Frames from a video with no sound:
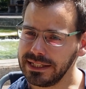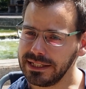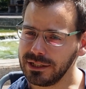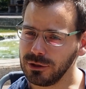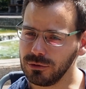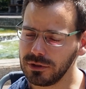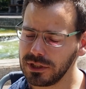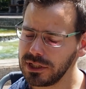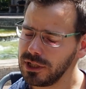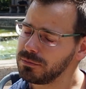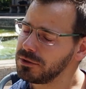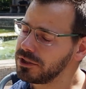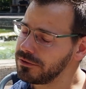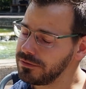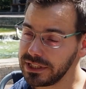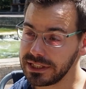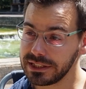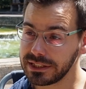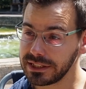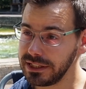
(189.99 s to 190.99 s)
unglaublich
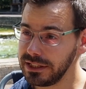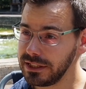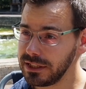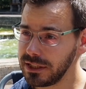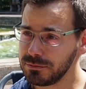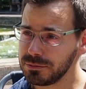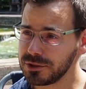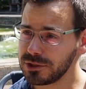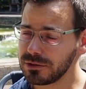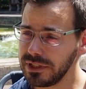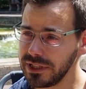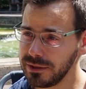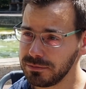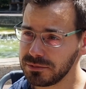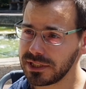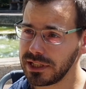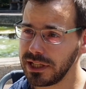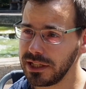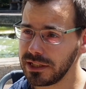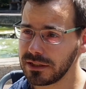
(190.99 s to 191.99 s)
viel gedreht habe zu
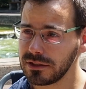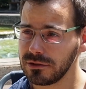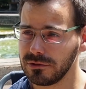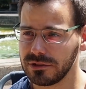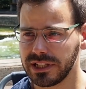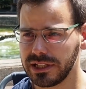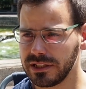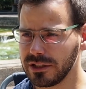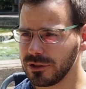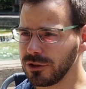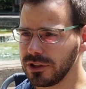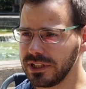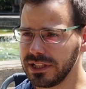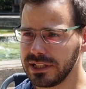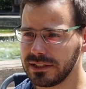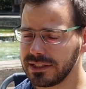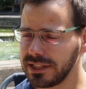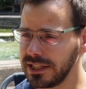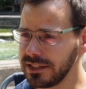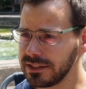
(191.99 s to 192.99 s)
Lebzeiten und jede neue
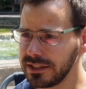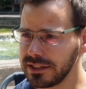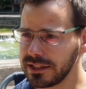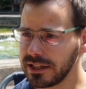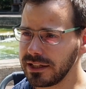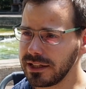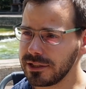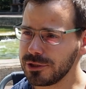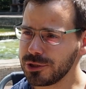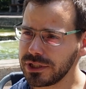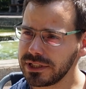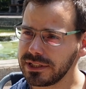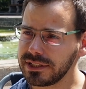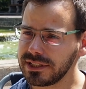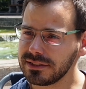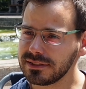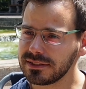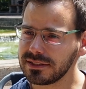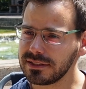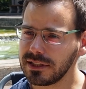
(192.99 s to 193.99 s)
Technik an Angie
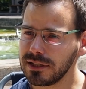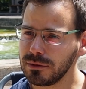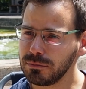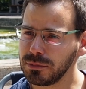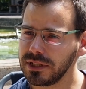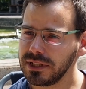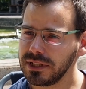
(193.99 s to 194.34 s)
getestet habe.